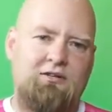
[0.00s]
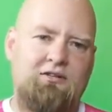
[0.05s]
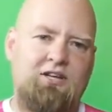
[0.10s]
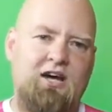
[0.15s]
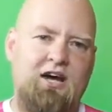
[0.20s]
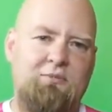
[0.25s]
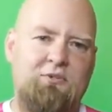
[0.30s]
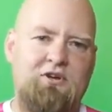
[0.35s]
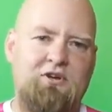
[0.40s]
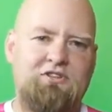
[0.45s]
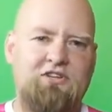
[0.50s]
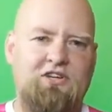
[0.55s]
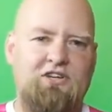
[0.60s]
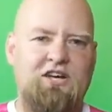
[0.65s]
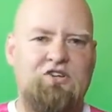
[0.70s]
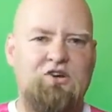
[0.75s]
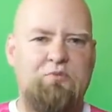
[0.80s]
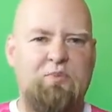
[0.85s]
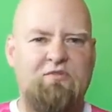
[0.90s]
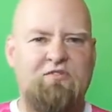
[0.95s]
tam
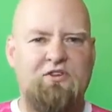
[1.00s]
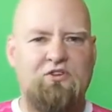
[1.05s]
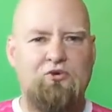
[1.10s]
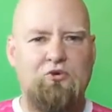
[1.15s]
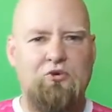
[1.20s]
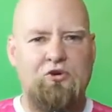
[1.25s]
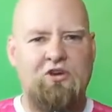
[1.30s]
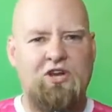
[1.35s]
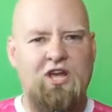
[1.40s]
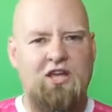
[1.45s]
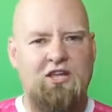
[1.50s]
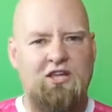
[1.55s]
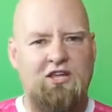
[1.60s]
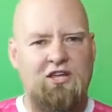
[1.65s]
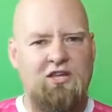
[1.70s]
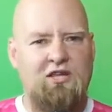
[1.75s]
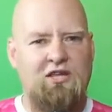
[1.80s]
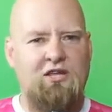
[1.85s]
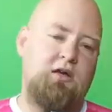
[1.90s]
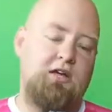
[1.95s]
rozegrano pewien turniej
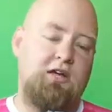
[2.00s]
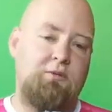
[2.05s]
i,